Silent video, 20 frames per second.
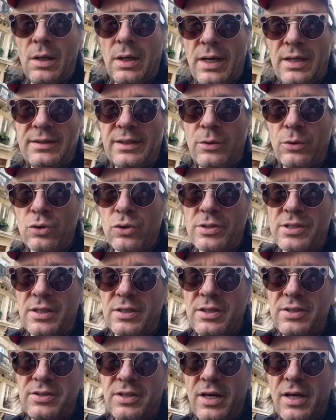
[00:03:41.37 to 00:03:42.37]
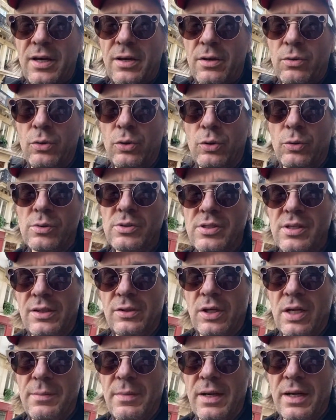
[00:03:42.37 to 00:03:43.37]
État d'urgence sanitaire, on le constate
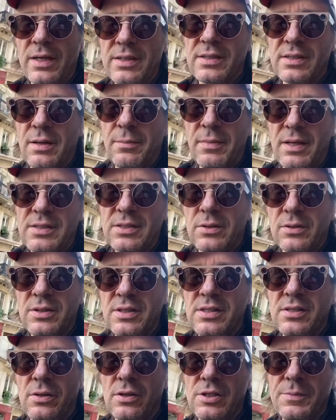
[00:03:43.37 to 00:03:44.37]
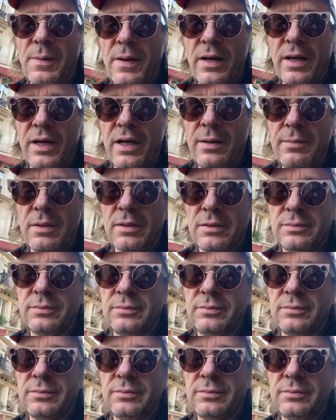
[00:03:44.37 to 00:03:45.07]
dans les magasins, masque distance, pas agréable.